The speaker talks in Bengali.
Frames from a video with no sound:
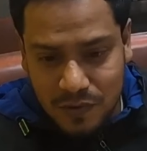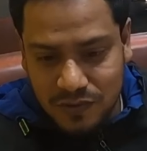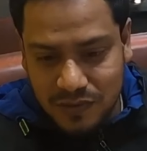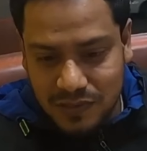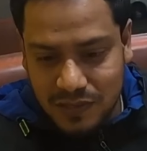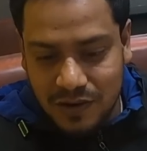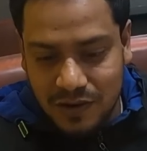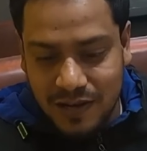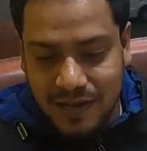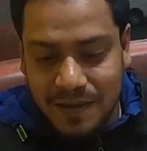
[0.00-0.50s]
বা
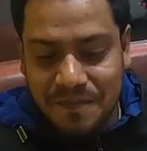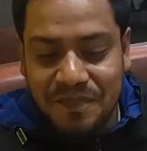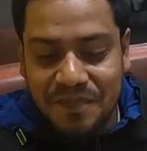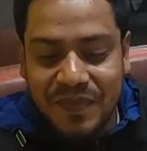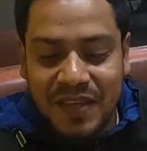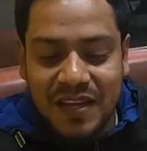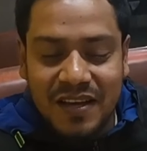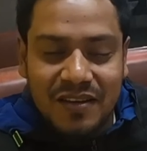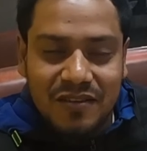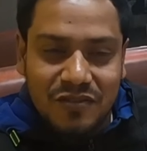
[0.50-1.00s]
মঞ্চে হয়
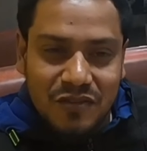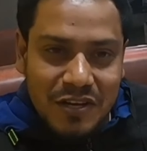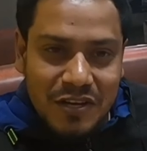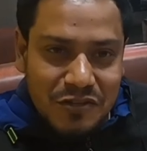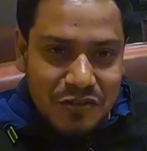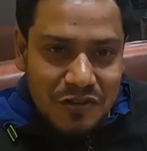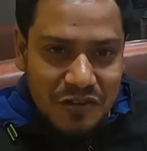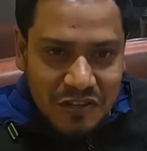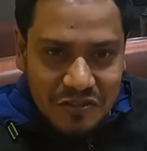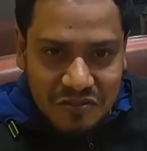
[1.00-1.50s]
তো
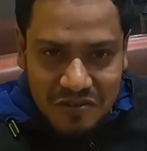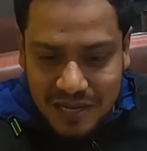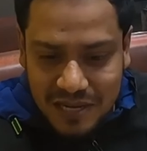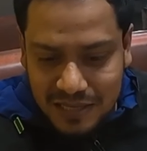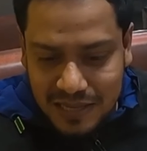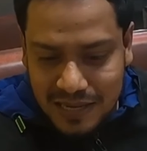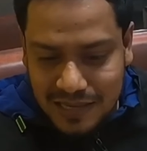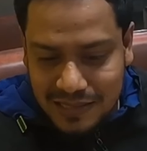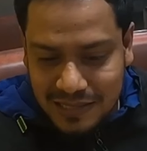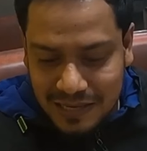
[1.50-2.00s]
এই জন্য কিন্তু
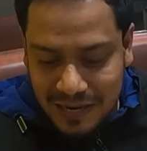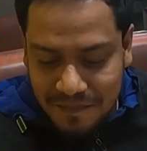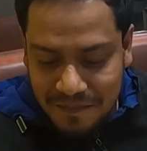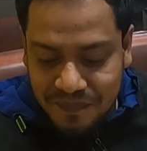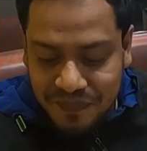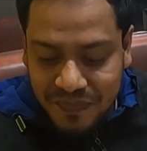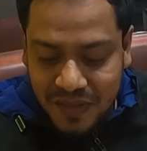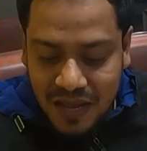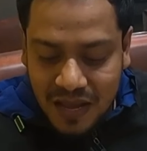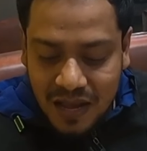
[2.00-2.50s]
খেতে
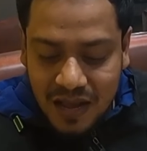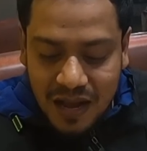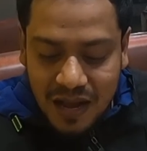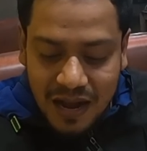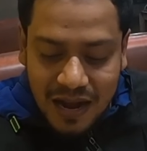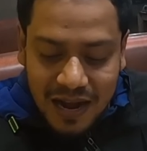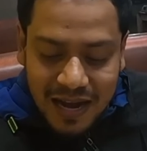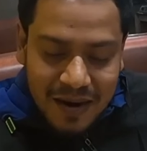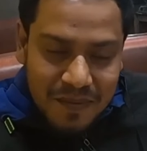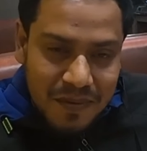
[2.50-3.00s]
আসছিলাম
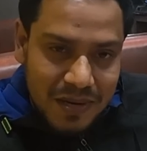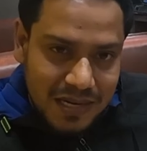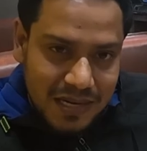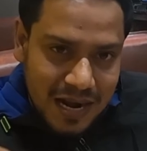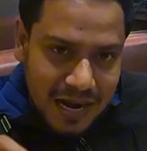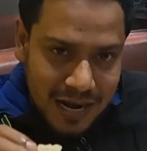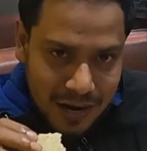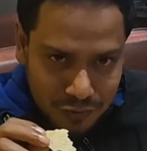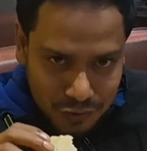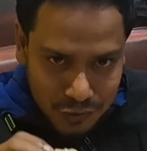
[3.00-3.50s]
আর আমার
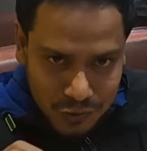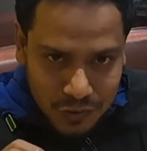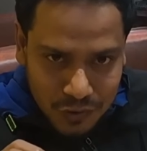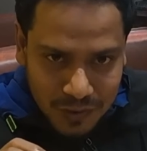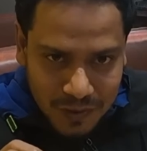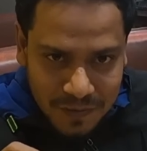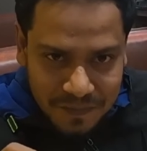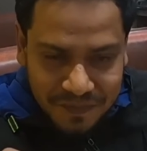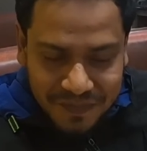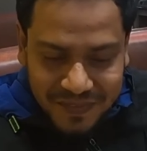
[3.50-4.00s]
টাকা
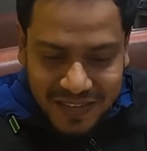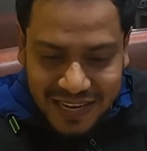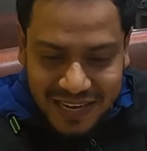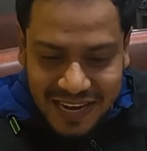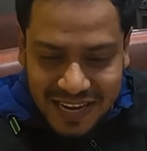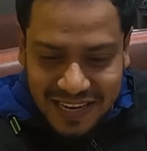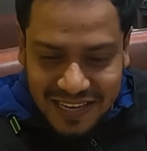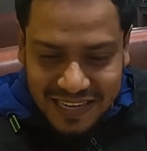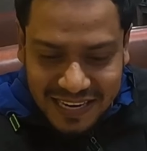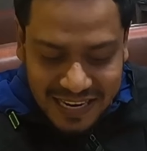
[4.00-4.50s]
উসুল
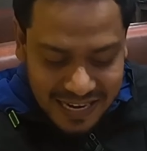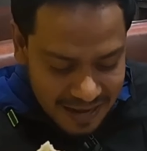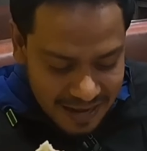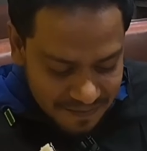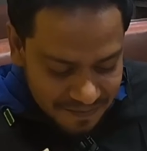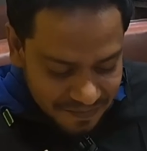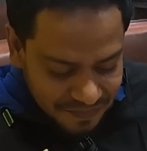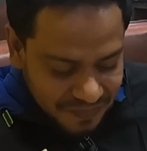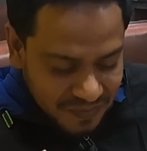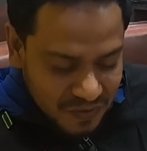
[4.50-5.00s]
এখানে
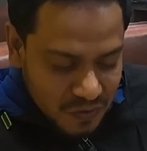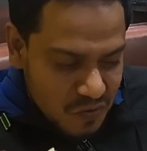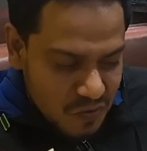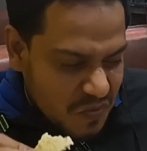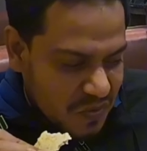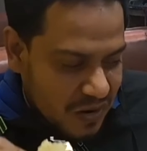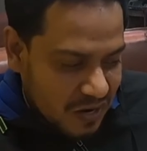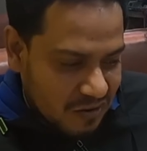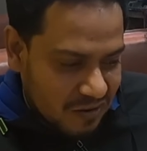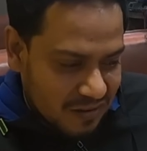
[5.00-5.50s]
খেলাম
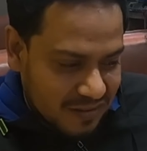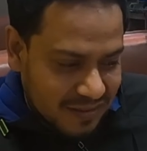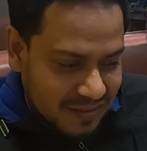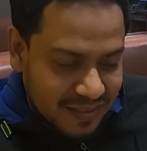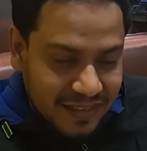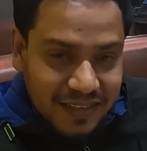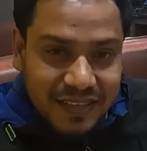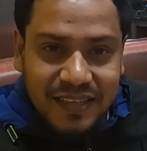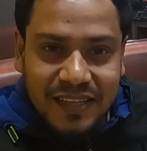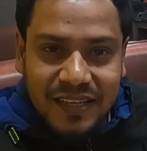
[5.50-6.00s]
খুবই ভালো
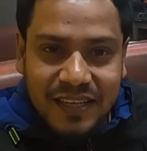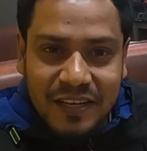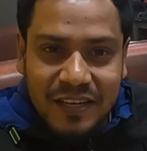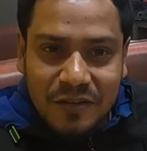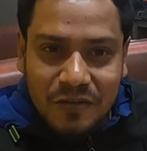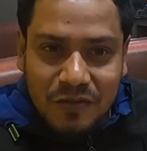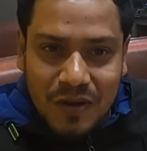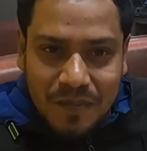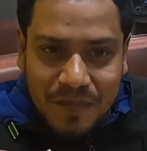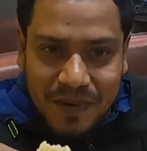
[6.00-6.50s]
লাগছে
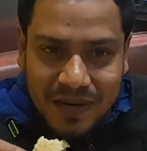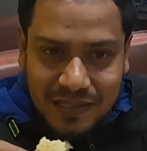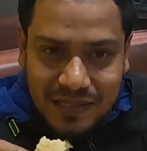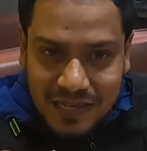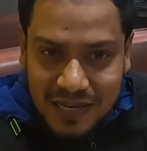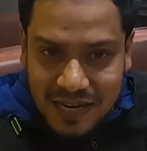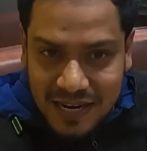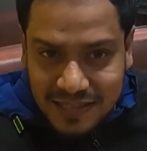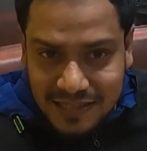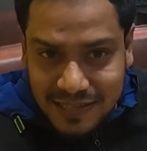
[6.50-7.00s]
তো আপনারা
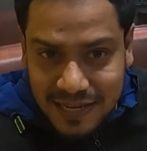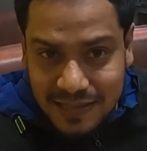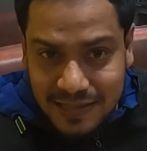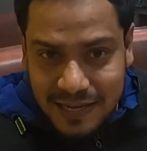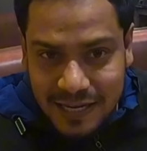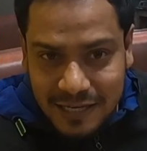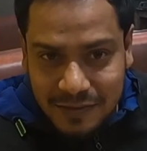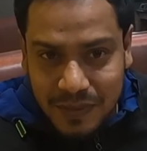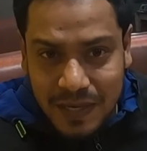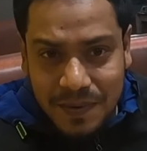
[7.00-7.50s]
যারা
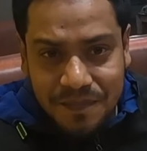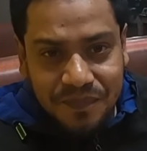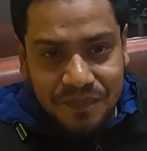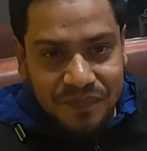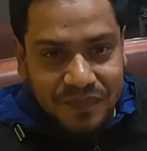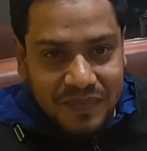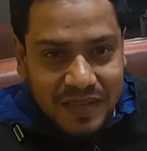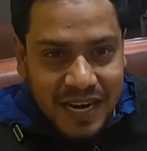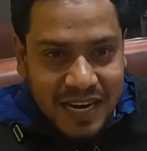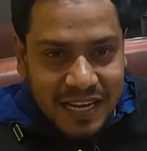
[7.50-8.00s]
রাজশাহীতে আসবেন
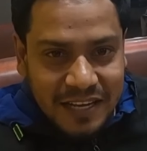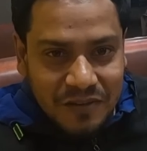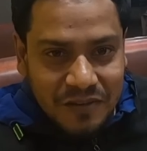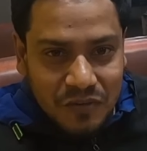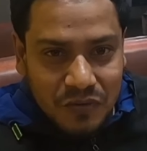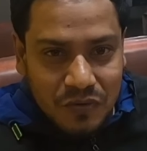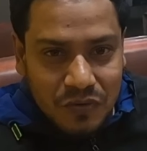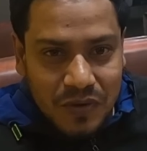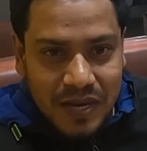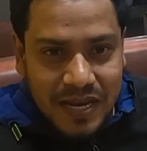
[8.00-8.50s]
তারা
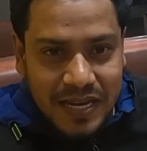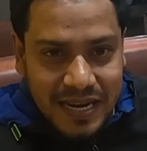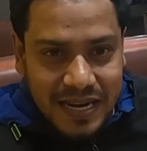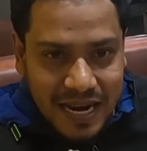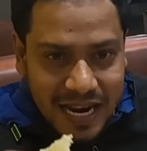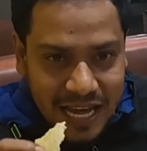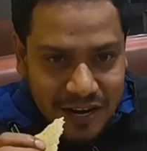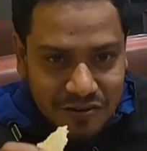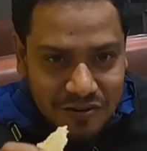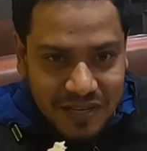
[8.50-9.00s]
কিন্তু এই
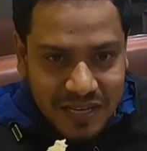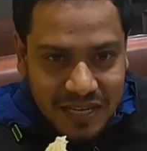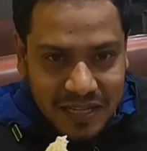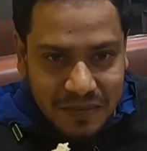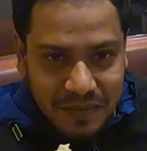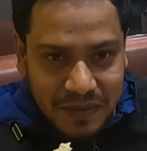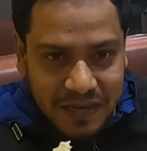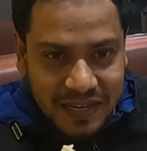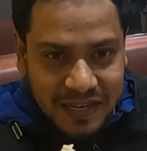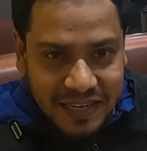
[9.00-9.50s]
কালাই রুটি
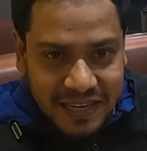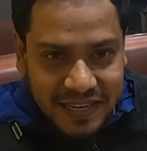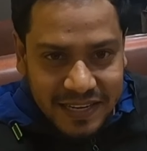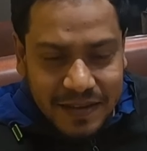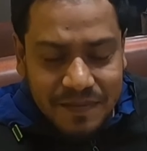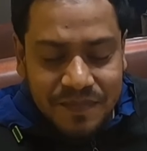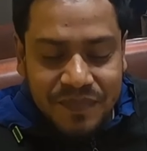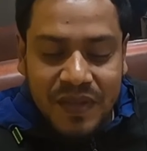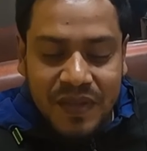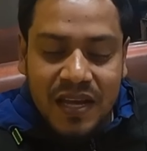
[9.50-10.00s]
খেতে পারেন
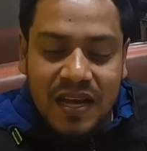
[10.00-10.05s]
এখানে